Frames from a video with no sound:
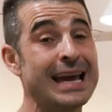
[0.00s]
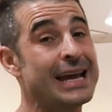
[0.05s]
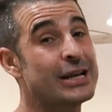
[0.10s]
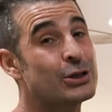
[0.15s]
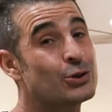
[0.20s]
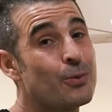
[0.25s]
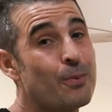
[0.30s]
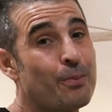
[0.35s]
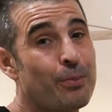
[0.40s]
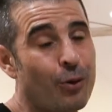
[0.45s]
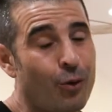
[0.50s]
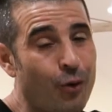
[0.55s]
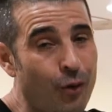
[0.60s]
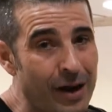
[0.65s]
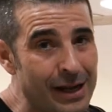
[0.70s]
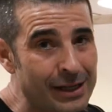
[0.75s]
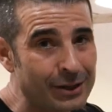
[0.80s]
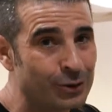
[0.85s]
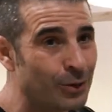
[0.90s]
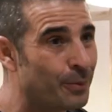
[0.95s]
Es un
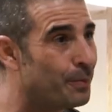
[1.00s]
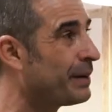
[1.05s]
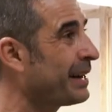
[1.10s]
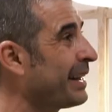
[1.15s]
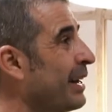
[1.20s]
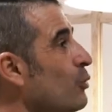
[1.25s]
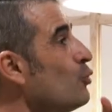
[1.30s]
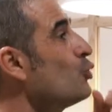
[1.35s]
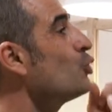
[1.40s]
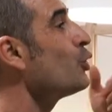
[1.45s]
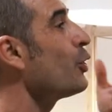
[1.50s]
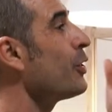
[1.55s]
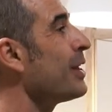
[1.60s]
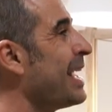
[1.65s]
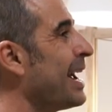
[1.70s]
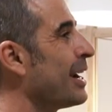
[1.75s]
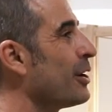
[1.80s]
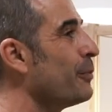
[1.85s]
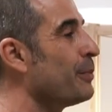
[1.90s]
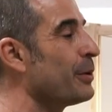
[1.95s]
poco alto para el uso
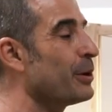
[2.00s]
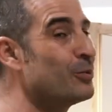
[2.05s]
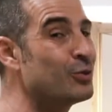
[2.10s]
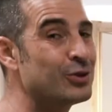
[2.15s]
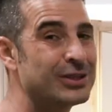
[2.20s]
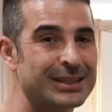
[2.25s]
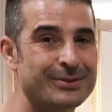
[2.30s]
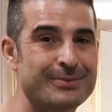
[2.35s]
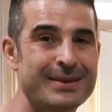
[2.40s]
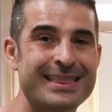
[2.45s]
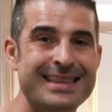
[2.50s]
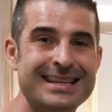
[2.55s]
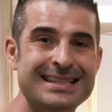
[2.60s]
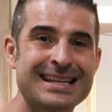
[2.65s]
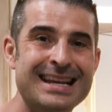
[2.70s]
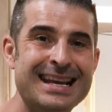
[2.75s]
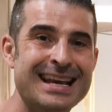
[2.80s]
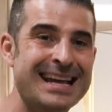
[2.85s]
diario, pero muchas veces